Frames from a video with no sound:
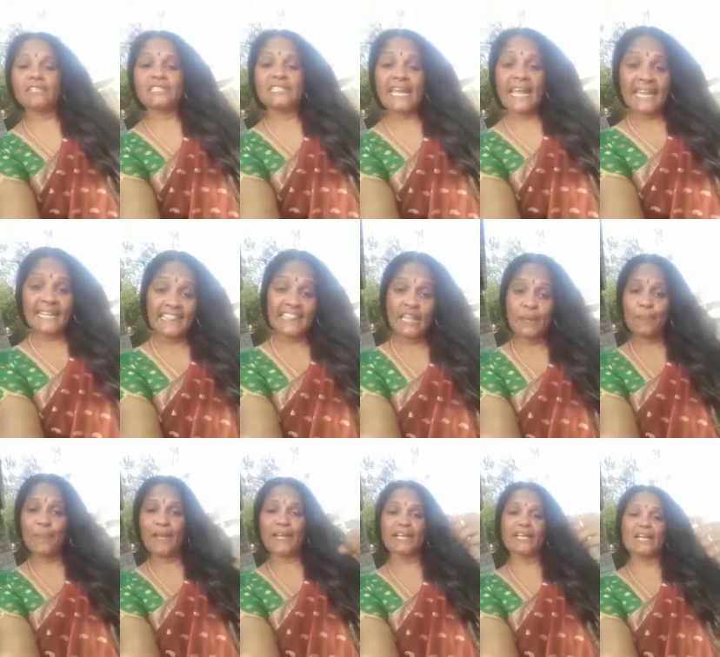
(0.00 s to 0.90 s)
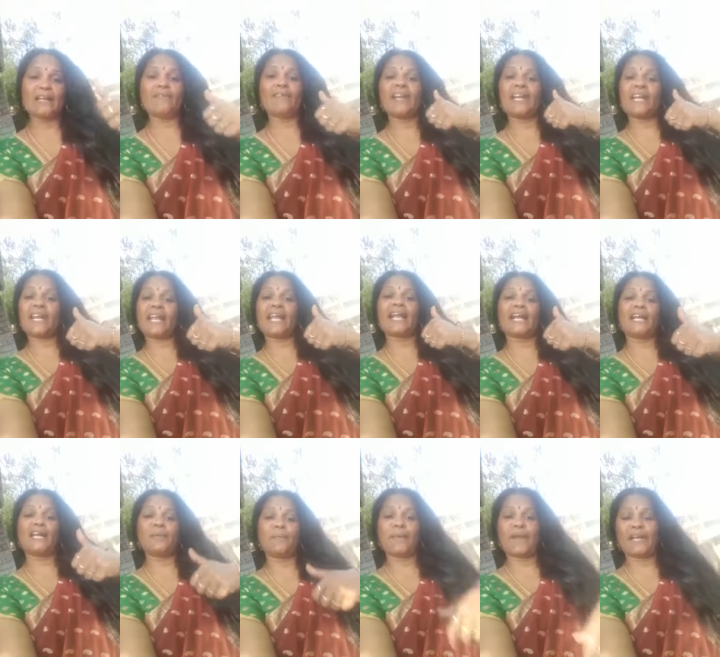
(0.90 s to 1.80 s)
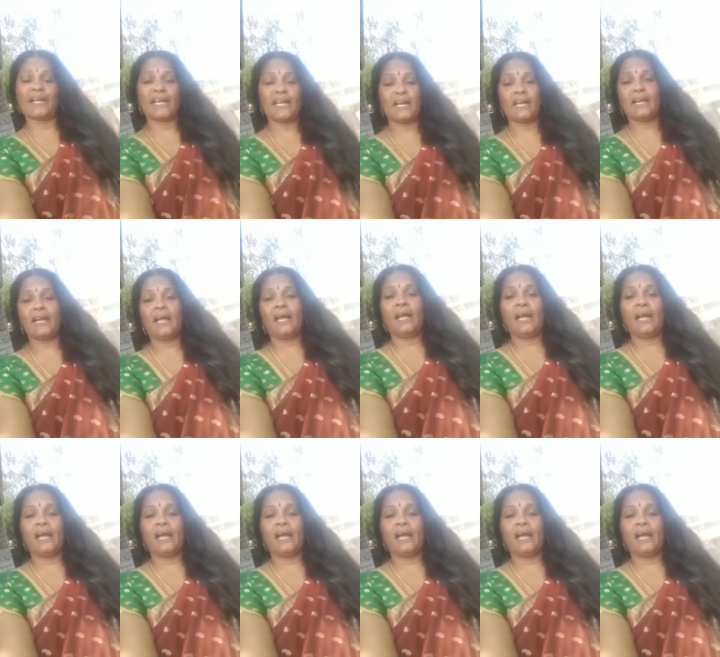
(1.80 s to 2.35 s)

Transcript: ஜெயித்த பெண்கள் வெற்றி கண்ட பெண்கள்